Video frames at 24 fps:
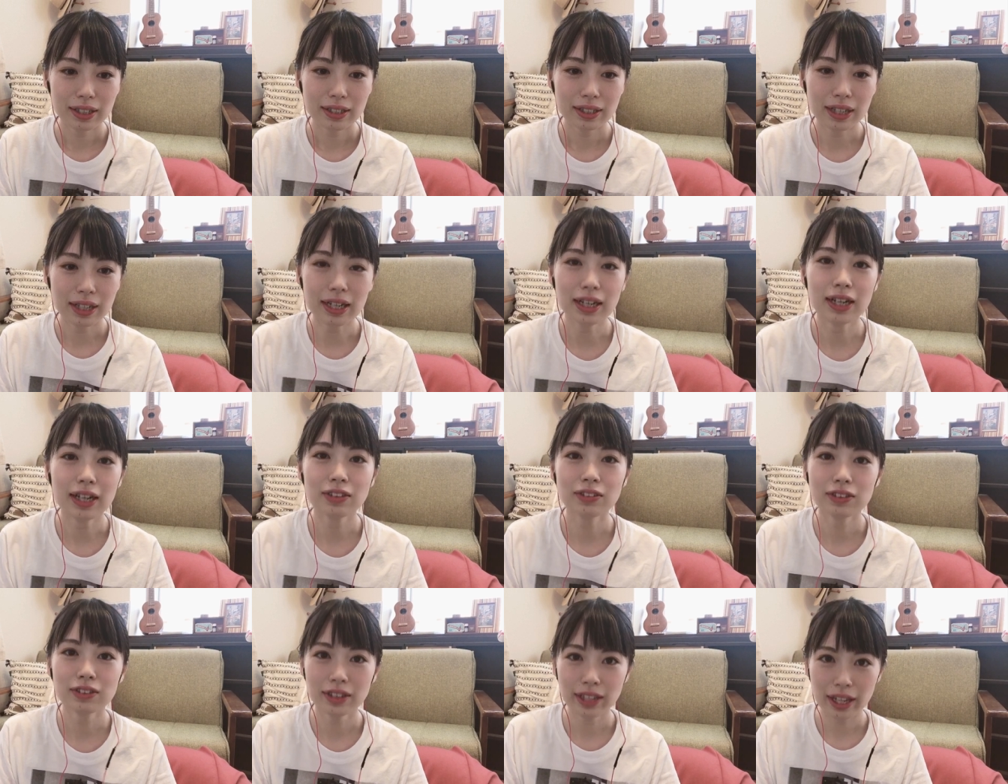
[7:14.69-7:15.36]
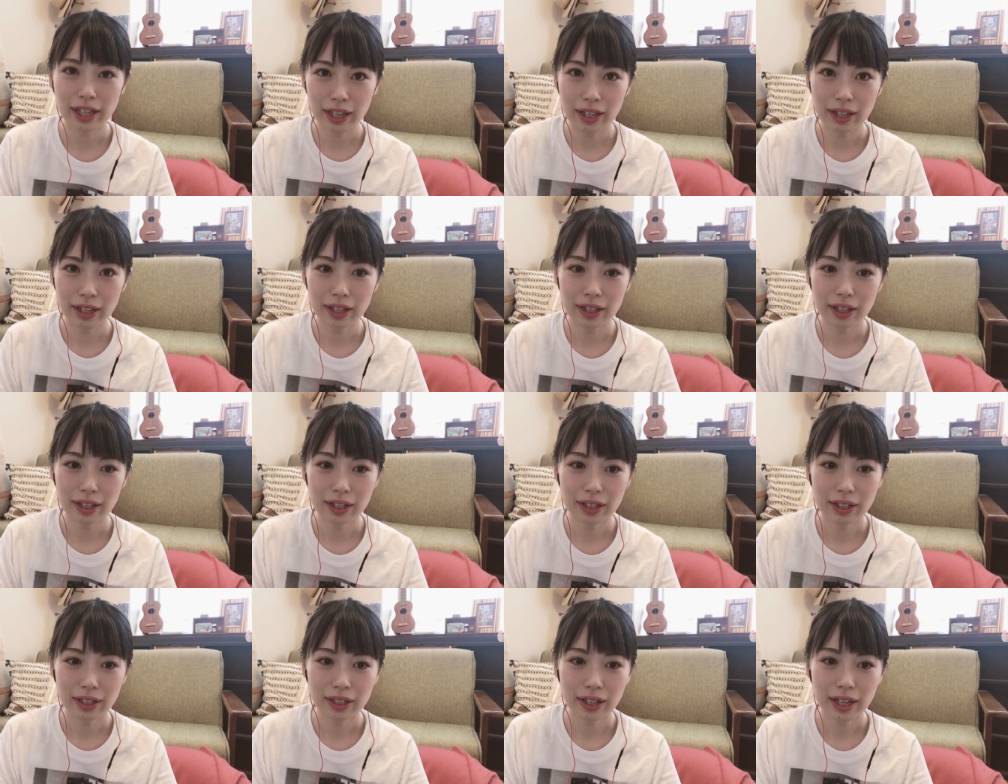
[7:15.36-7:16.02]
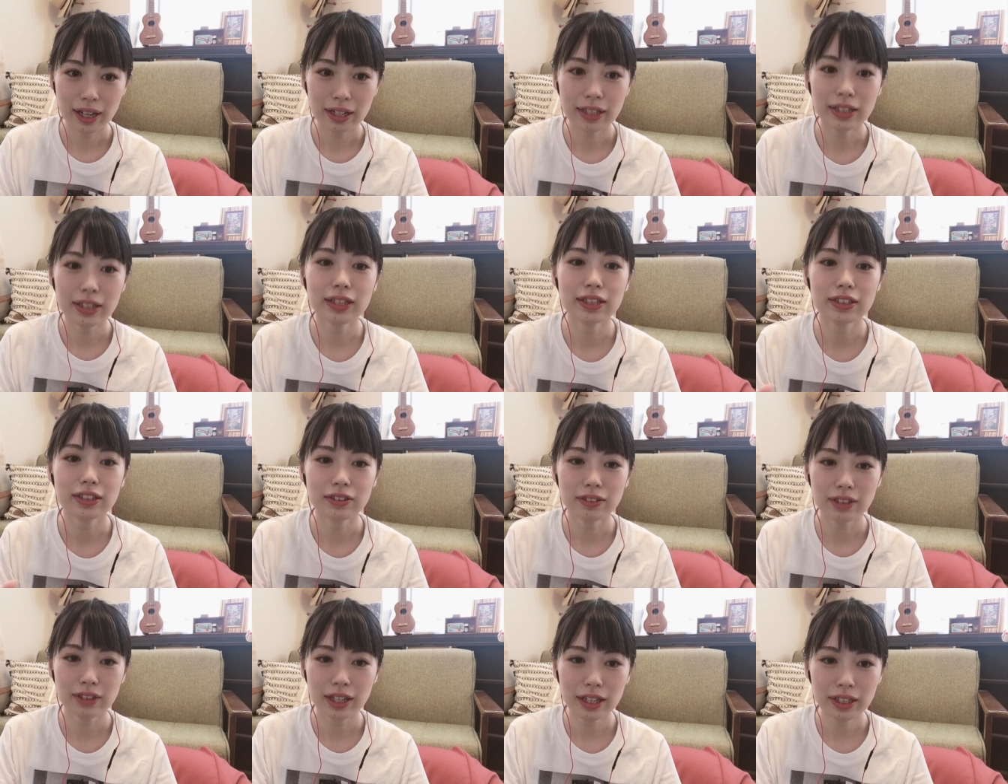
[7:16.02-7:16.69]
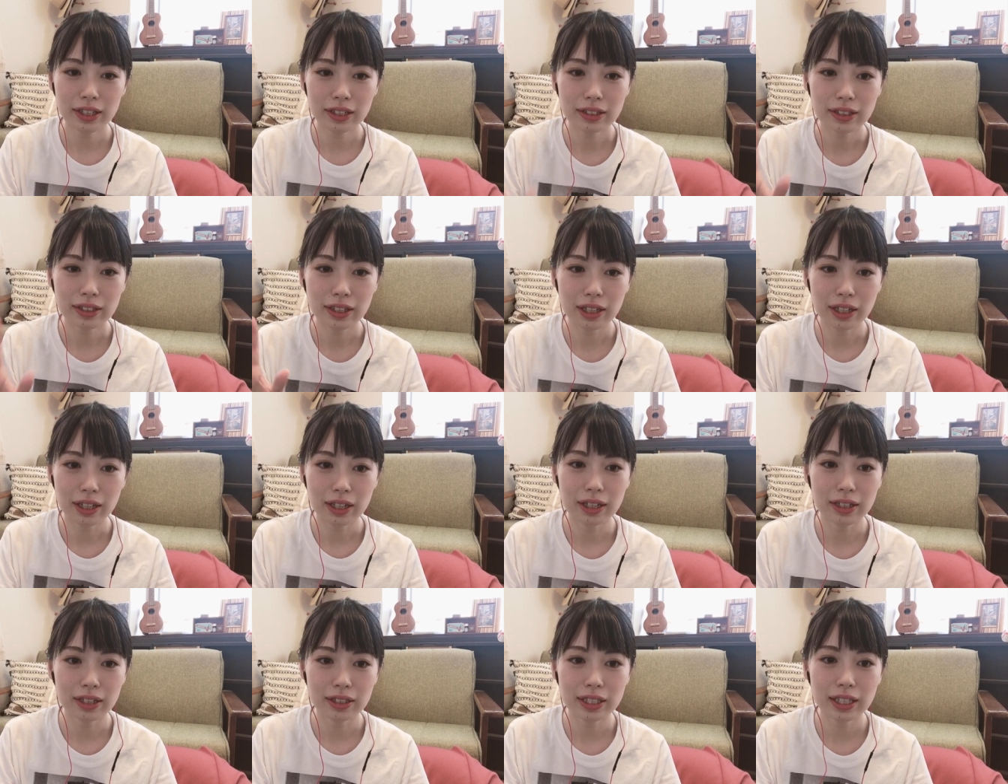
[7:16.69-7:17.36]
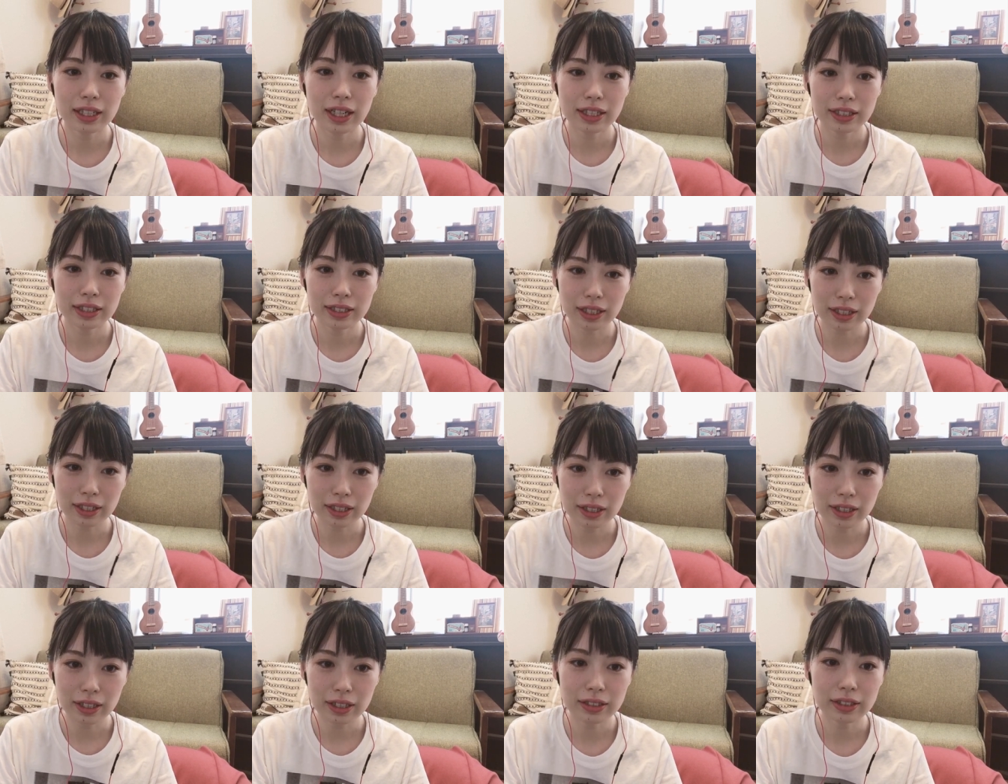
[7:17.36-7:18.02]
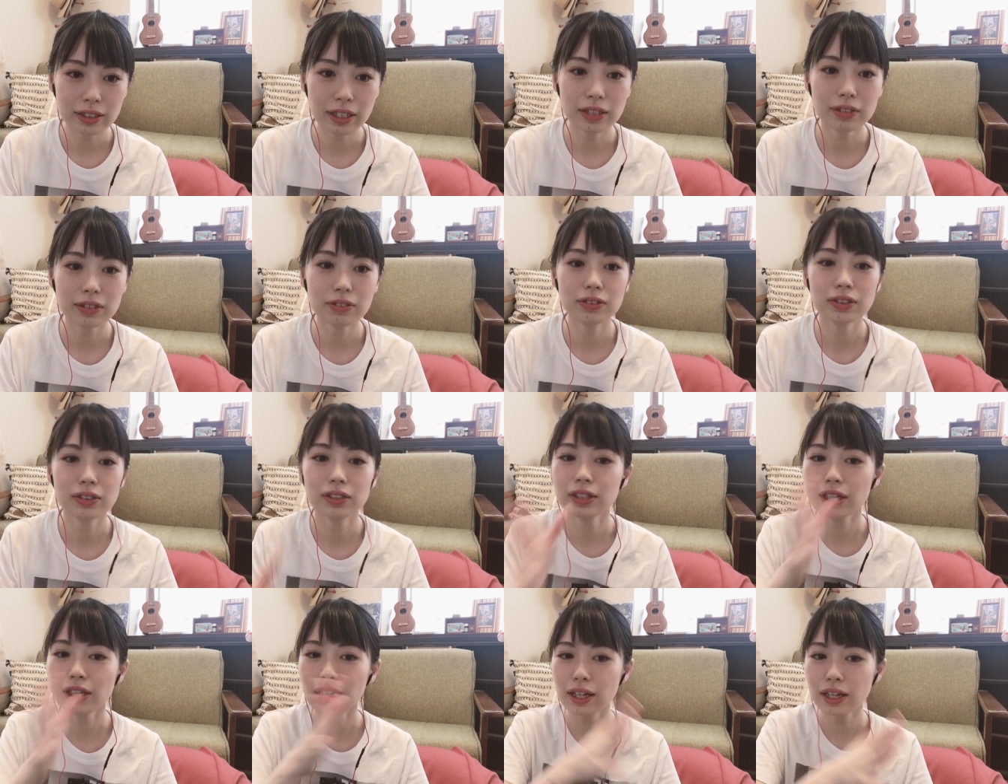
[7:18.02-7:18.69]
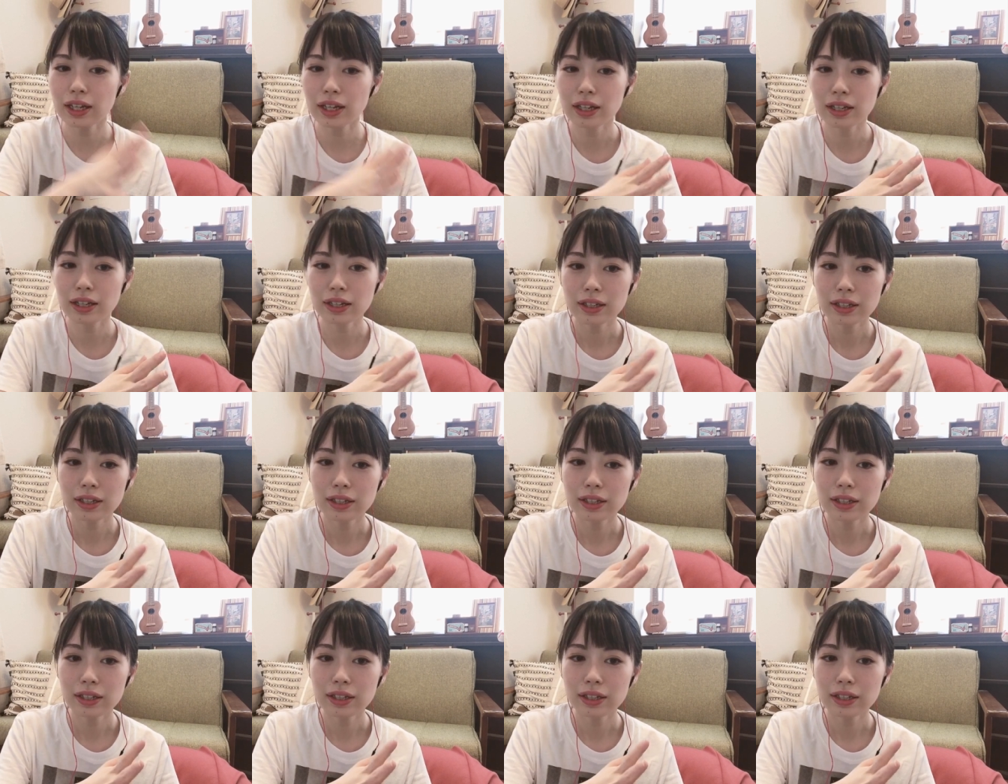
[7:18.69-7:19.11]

長くてあれなんですねだからりあいちゃんからスタートして